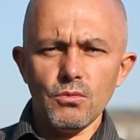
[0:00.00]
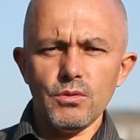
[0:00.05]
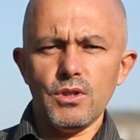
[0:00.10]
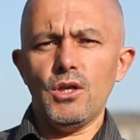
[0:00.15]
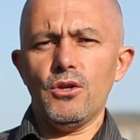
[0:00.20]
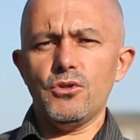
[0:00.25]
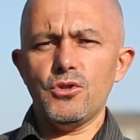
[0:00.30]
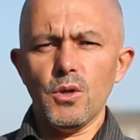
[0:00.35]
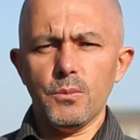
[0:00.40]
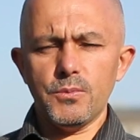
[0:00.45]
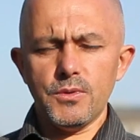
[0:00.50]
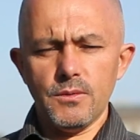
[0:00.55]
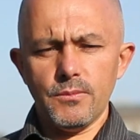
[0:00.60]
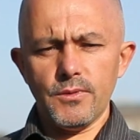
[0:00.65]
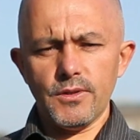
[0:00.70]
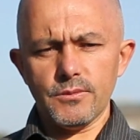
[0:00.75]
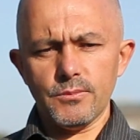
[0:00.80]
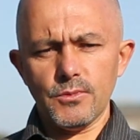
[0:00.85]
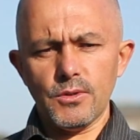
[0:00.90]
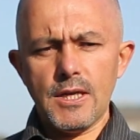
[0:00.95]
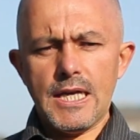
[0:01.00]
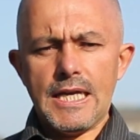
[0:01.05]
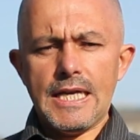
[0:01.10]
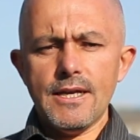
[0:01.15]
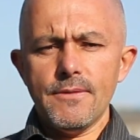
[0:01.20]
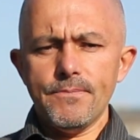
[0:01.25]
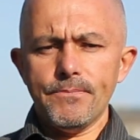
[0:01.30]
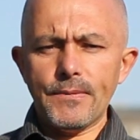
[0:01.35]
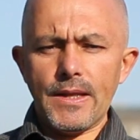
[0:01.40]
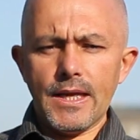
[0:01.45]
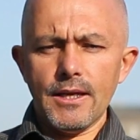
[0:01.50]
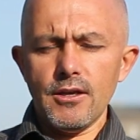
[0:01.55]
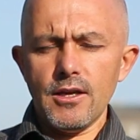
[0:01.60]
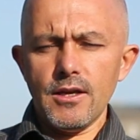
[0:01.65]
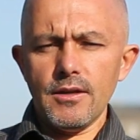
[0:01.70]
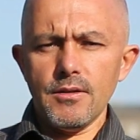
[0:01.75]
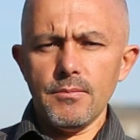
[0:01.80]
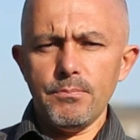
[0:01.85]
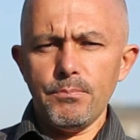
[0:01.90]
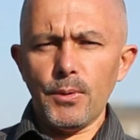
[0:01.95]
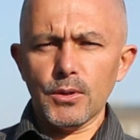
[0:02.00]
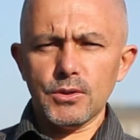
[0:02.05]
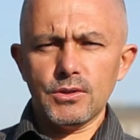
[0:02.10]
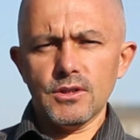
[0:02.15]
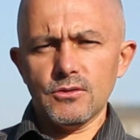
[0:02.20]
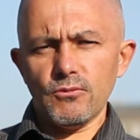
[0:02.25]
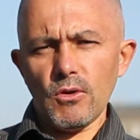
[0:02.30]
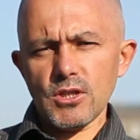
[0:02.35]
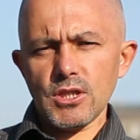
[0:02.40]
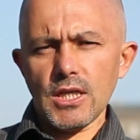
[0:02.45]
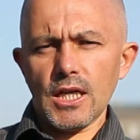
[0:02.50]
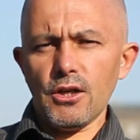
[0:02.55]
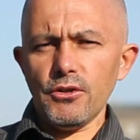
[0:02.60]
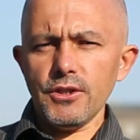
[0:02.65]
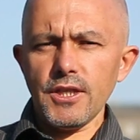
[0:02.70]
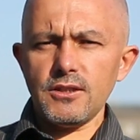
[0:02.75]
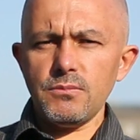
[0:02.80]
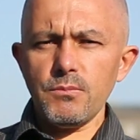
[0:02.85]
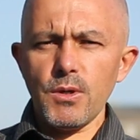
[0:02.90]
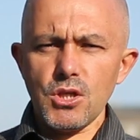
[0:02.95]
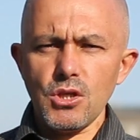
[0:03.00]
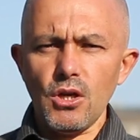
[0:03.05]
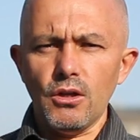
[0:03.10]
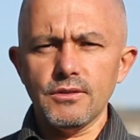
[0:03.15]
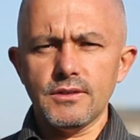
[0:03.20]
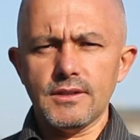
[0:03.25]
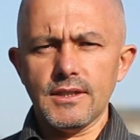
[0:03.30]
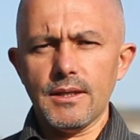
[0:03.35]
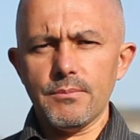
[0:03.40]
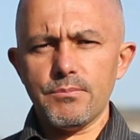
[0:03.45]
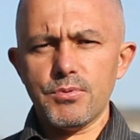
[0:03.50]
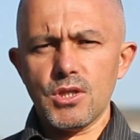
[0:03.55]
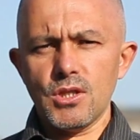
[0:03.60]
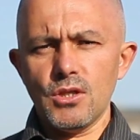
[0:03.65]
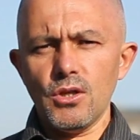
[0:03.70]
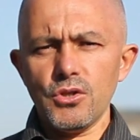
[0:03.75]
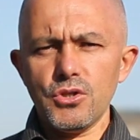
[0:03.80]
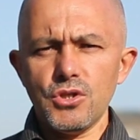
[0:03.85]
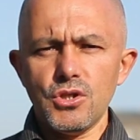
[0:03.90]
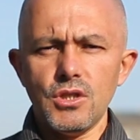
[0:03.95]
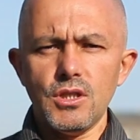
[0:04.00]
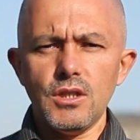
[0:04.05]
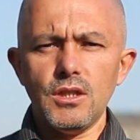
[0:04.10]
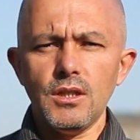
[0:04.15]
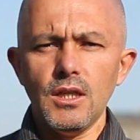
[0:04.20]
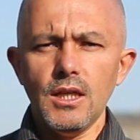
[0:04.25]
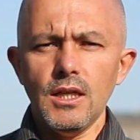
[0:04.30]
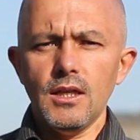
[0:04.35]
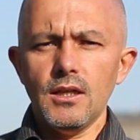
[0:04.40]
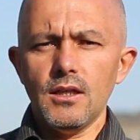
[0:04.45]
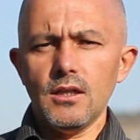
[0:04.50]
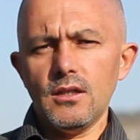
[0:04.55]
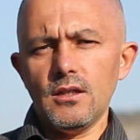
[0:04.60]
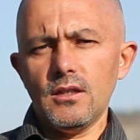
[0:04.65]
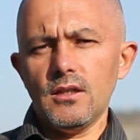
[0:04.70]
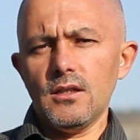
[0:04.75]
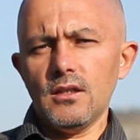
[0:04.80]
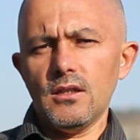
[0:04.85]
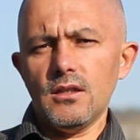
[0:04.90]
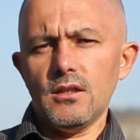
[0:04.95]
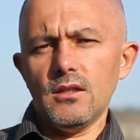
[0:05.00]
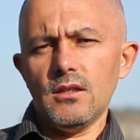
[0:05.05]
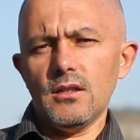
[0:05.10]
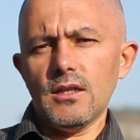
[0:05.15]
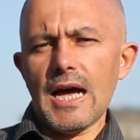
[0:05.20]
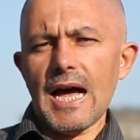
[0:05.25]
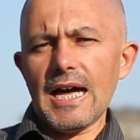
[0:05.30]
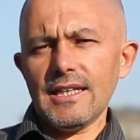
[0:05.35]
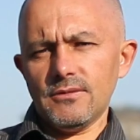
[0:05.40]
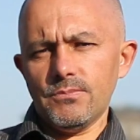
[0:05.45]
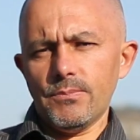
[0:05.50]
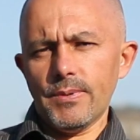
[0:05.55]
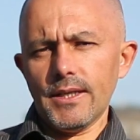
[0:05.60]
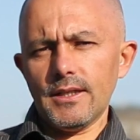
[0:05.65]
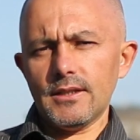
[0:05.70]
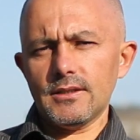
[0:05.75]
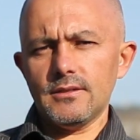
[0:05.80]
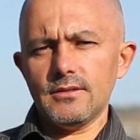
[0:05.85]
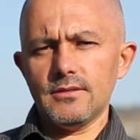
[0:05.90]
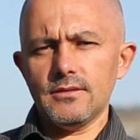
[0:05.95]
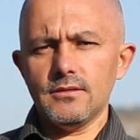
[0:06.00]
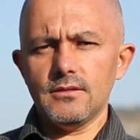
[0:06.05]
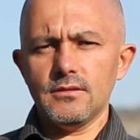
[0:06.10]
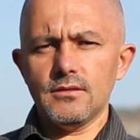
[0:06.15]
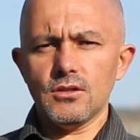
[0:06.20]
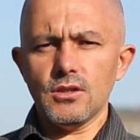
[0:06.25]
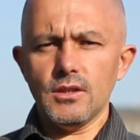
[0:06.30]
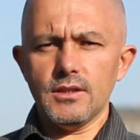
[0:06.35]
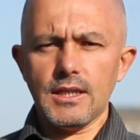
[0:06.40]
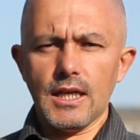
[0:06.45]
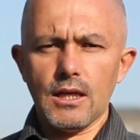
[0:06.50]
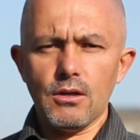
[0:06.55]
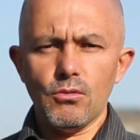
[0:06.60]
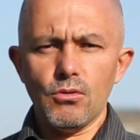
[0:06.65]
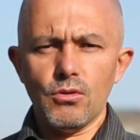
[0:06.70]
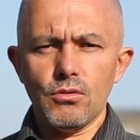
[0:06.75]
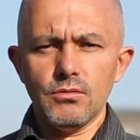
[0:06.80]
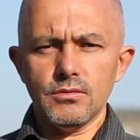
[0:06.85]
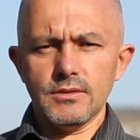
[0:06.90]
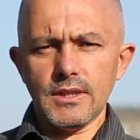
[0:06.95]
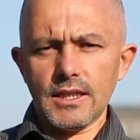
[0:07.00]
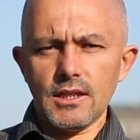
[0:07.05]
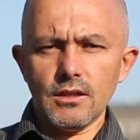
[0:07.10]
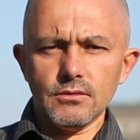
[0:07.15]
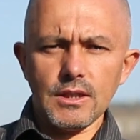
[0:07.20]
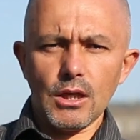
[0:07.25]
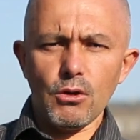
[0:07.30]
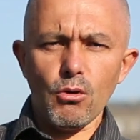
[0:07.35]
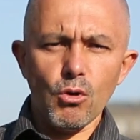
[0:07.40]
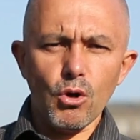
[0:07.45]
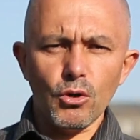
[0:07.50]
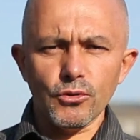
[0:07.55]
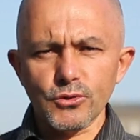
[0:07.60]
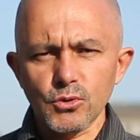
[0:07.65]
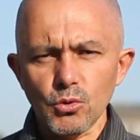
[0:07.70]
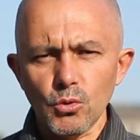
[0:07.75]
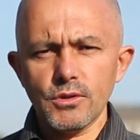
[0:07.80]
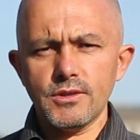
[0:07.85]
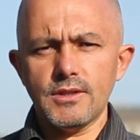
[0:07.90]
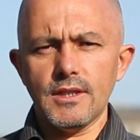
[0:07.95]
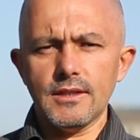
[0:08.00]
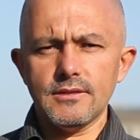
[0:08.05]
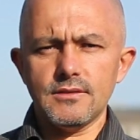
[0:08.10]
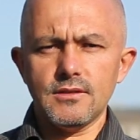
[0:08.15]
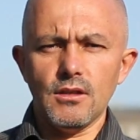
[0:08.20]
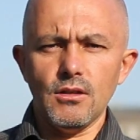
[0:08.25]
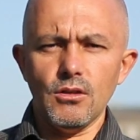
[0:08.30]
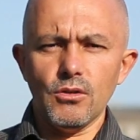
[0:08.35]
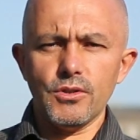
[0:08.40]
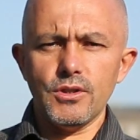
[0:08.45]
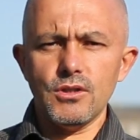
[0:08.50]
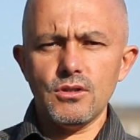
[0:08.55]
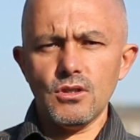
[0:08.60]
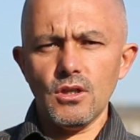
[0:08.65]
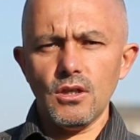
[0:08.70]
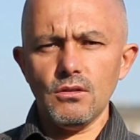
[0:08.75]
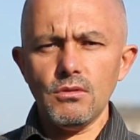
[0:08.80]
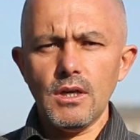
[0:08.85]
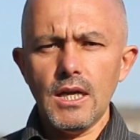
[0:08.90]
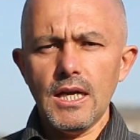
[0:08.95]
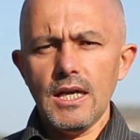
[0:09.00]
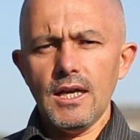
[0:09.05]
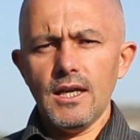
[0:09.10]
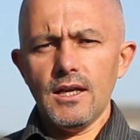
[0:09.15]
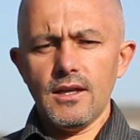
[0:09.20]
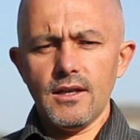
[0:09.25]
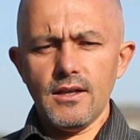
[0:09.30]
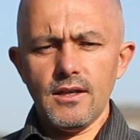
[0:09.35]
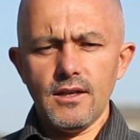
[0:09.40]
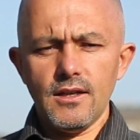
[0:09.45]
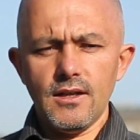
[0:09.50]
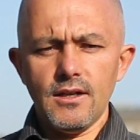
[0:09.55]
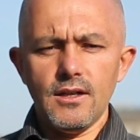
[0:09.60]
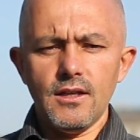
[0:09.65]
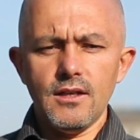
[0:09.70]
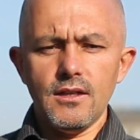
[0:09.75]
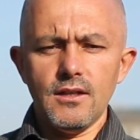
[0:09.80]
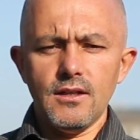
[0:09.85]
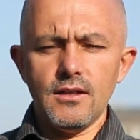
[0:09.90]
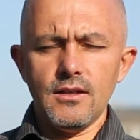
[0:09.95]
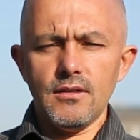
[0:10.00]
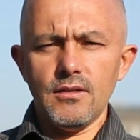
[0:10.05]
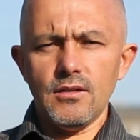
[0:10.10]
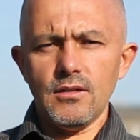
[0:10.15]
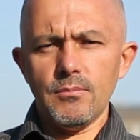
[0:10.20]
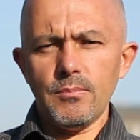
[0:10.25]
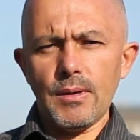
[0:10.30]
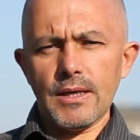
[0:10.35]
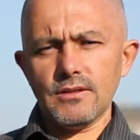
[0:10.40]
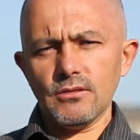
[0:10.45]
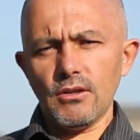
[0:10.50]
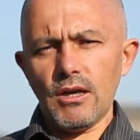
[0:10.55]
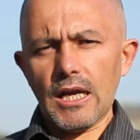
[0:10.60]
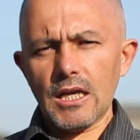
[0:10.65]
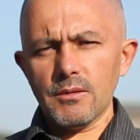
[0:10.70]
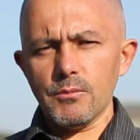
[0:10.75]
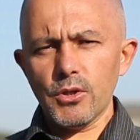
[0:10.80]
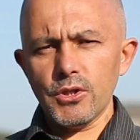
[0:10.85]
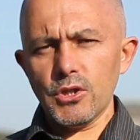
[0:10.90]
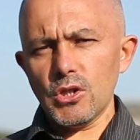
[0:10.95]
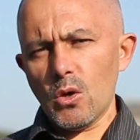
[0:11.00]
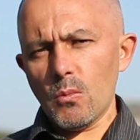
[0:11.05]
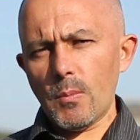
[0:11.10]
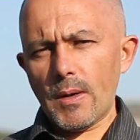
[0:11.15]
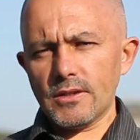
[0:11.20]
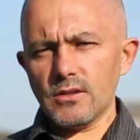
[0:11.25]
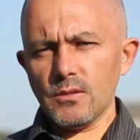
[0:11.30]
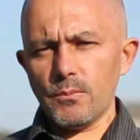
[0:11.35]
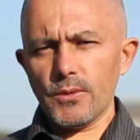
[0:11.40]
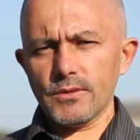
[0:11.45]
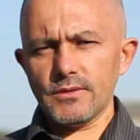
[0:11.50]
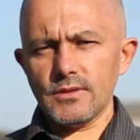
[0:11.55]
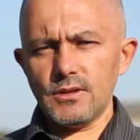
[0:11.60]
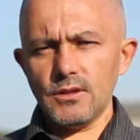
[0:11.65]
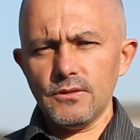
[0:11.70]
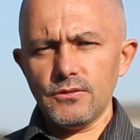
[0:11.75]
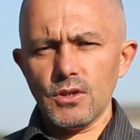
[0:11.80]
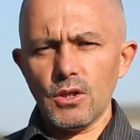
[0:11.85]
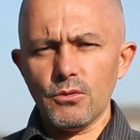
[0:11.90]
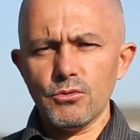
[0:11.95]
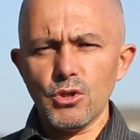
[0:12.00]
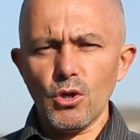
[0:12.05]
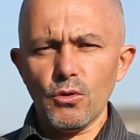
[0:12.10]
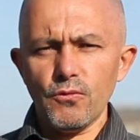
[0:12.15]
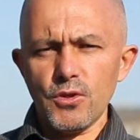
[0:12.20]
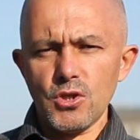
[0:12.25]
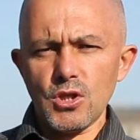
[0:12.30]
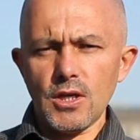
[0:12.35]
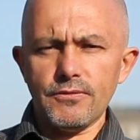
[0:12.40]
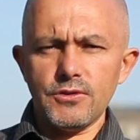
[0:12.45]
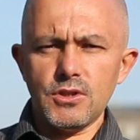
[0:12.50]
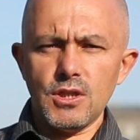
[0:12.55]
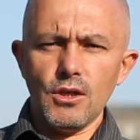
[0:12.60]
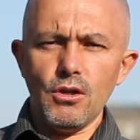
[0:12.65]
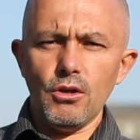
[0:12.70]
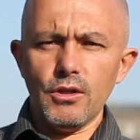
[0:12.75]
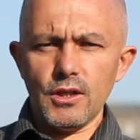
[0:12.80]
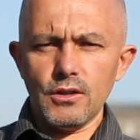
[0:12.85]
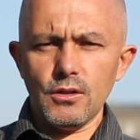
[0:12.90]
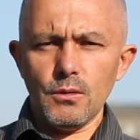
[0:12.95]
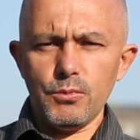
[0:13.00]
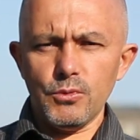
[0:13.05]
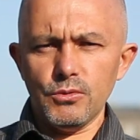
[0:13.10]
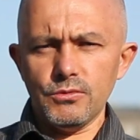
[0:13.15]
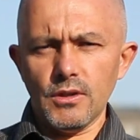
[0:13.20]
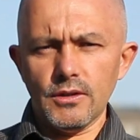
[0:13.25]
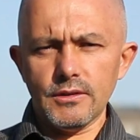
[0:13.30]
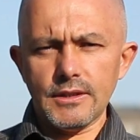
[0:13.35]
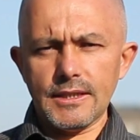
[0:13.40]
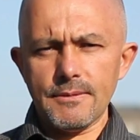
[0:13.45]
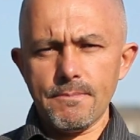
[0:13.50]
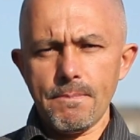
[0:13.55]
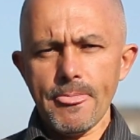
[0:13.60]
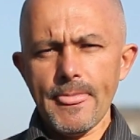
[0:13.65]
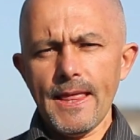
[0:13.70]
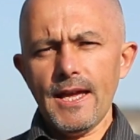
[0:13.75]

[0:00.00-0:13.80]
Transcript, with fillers: ilość optymizmu. E, pod, zwłaszcza koniec miesiąca przynosi aspekt czyli taką, tak, taką konstrukcję astrologiczną, e, e, bardzo harmonijną, bardzo pozytywną, Jowisza w trygonie do Plutona.